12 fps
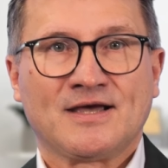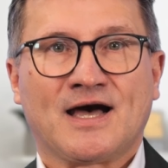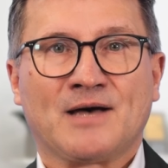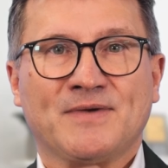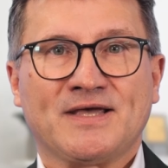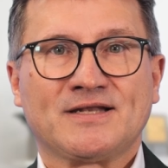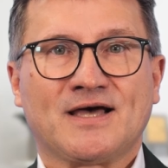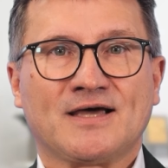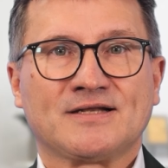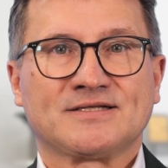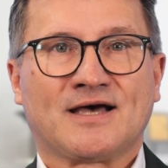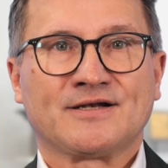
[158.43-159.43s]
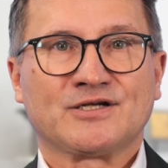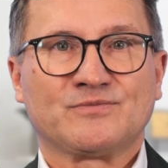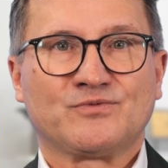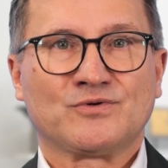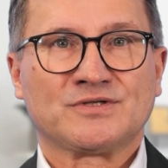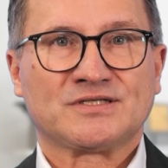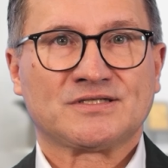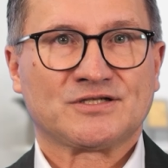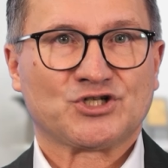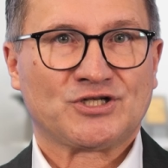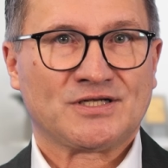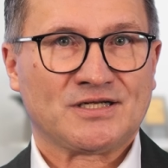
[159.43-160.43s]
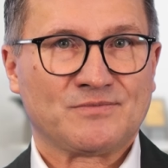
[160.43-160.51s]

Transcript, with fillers: Am Ende eines Angebots steht